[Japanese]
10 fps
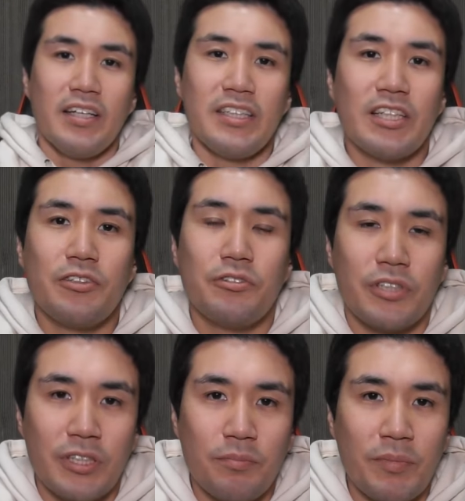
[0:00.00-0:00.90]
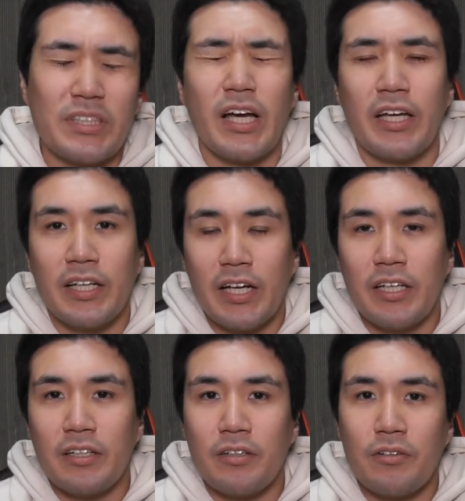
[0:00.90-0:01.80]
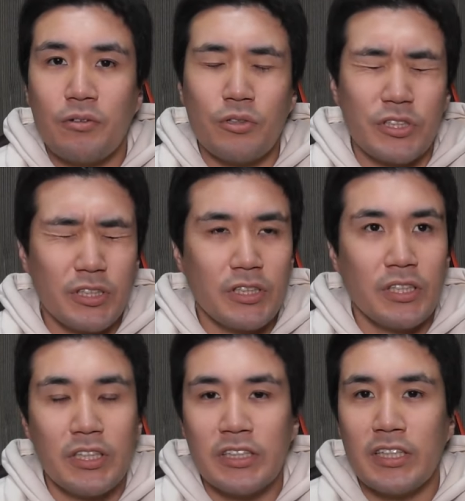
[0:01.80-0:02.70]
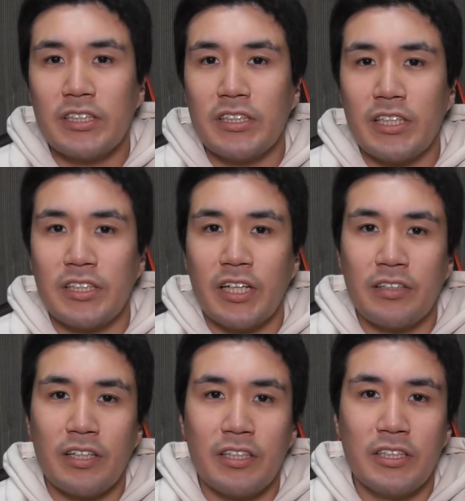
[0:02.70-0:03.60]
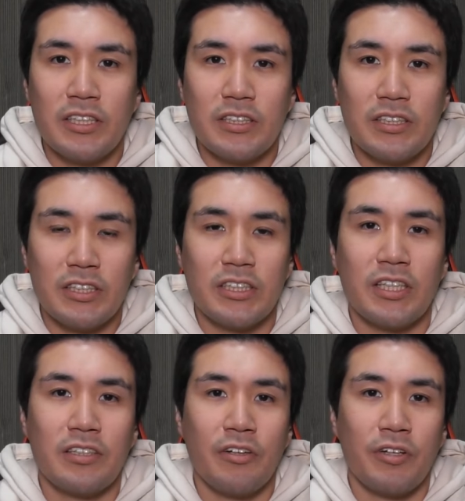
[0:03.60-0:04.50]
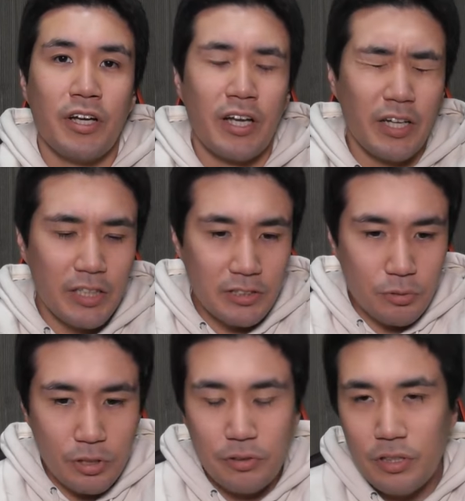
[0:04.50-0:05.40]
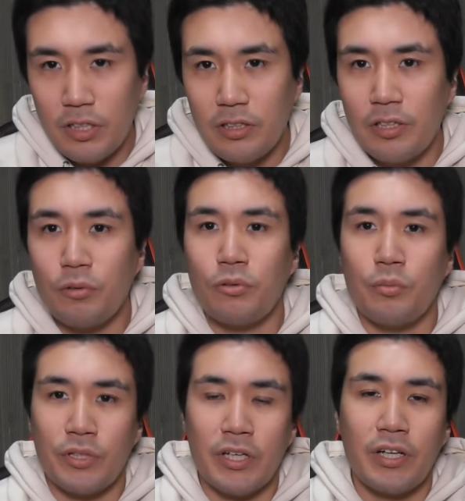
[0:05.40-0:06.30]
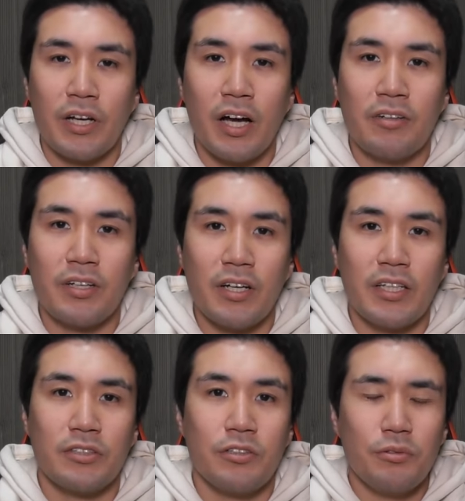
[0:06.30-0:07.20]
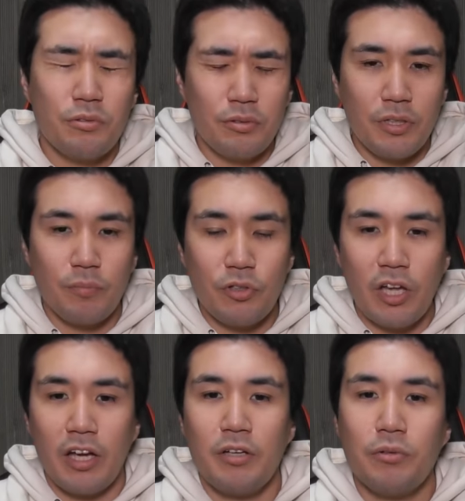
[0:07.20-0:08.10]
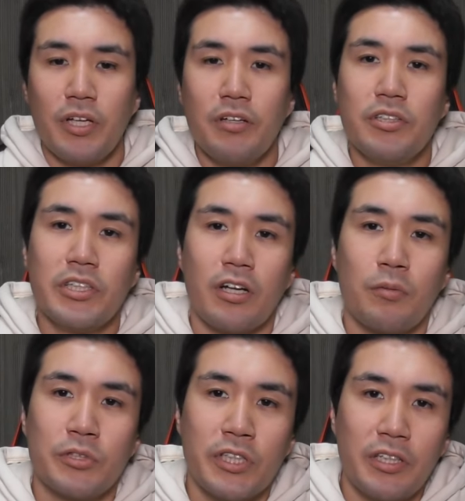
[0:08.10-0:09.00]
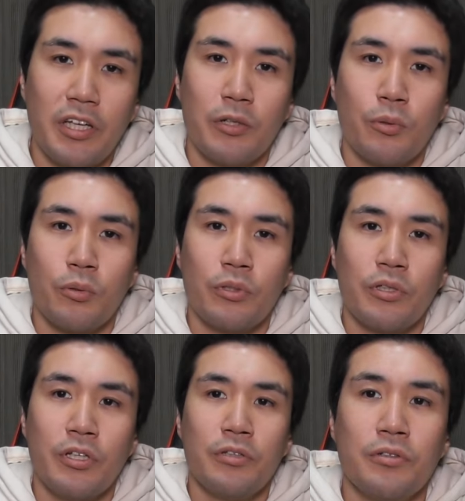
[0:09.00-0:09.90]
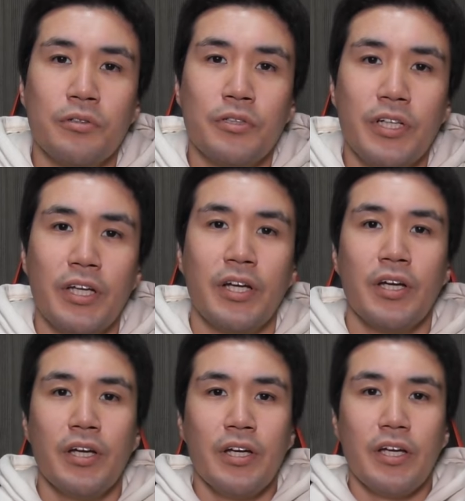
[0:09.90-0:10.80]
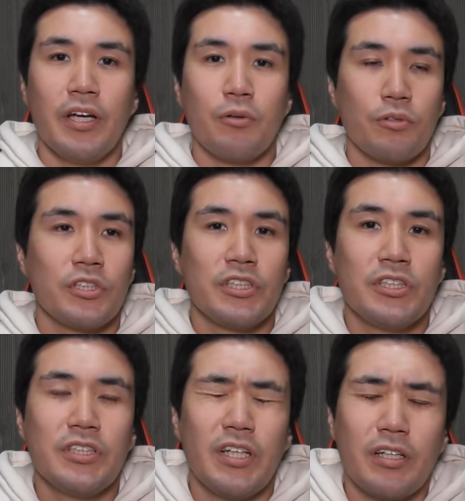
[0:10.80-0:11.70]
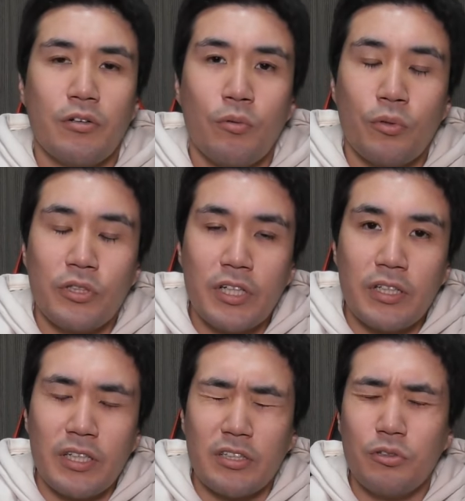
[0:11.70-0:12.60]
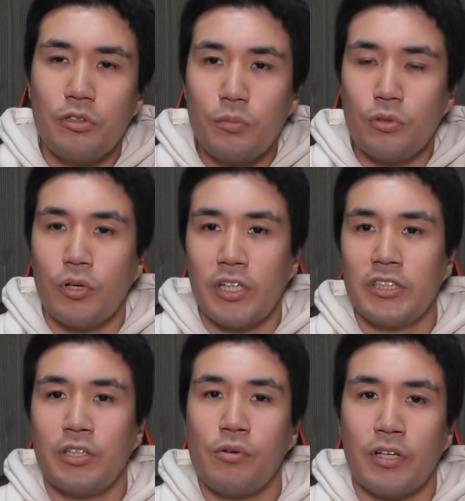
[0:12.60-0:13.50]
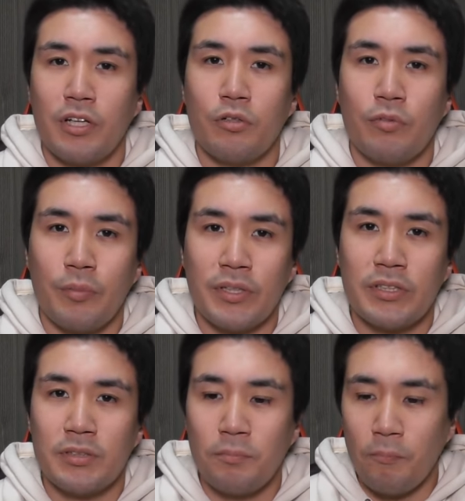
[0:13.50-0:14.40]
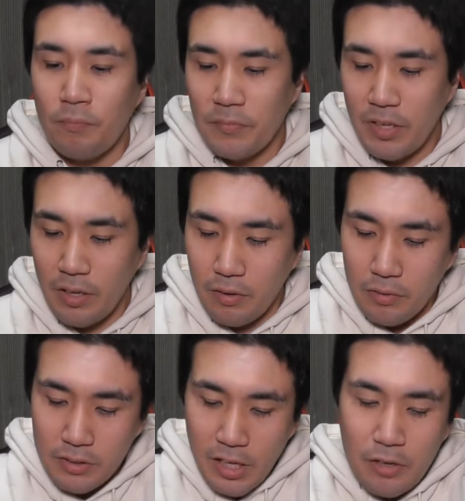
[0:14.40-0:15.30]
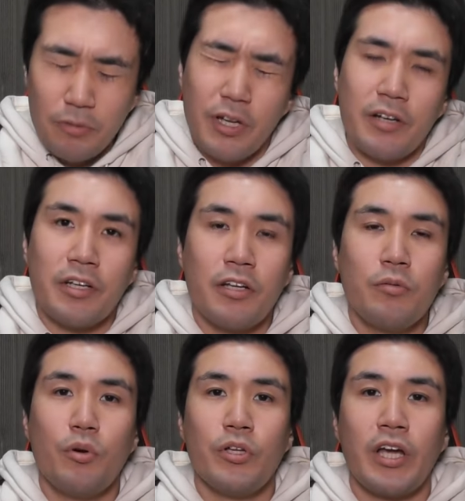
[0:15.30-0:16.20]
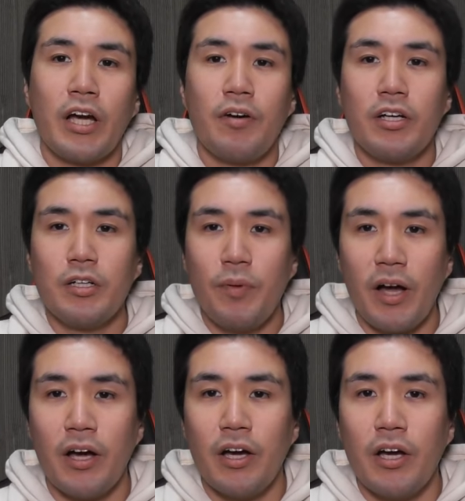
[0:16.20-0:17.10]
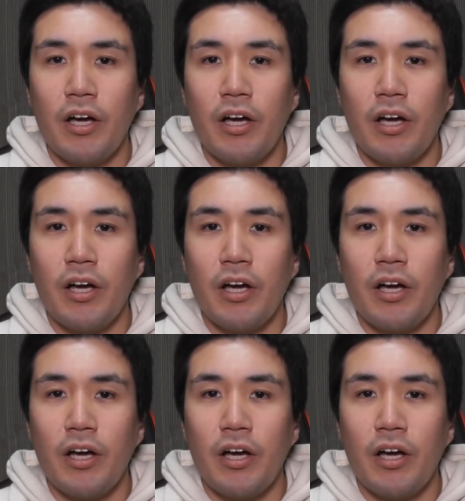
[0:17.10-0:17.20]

いざという時、災害今年1月1日元旦に地震あったよね。あれがいつ起きるかっていうこともね、あるから、そういうことにも対応できる力もつけていこうってうふうに、今年新年思ったんで、そういうのも動画にしていこうかなと思います。で、最後になるけれども、願わくば、